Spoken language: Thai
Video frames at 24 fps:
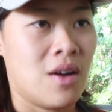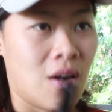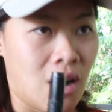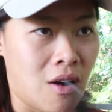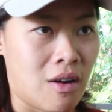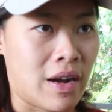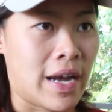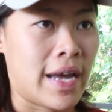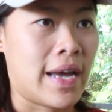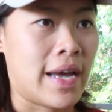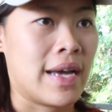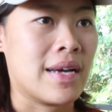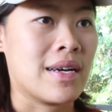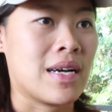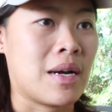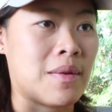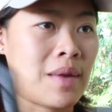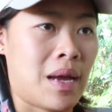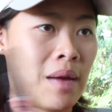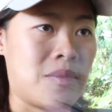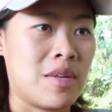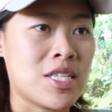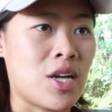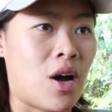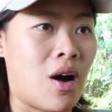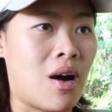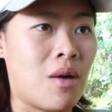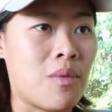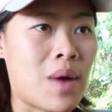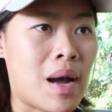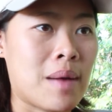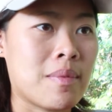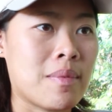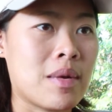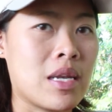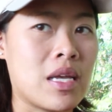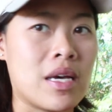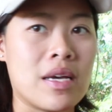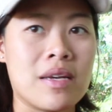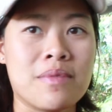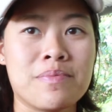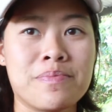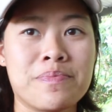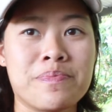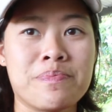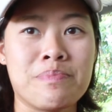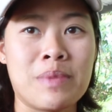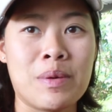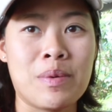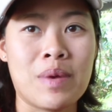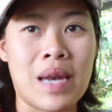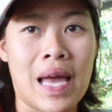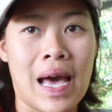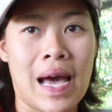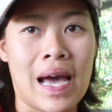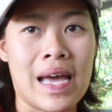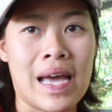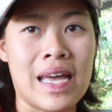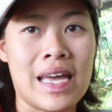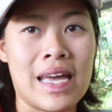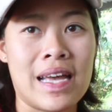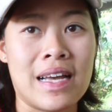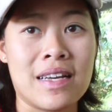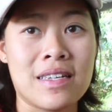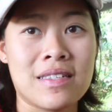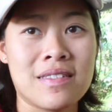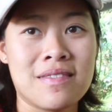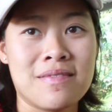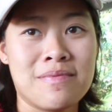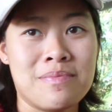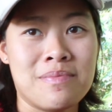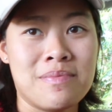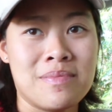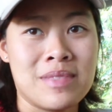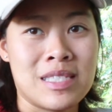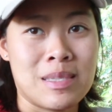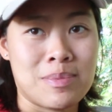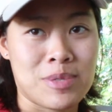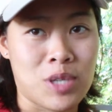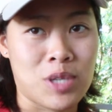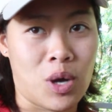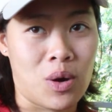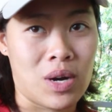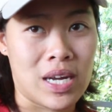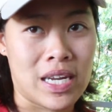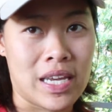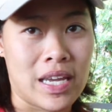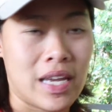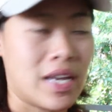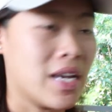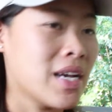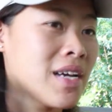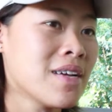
โอเคคำถามที่2ว่ามาเลยมีเวลาให้อีก12 นาที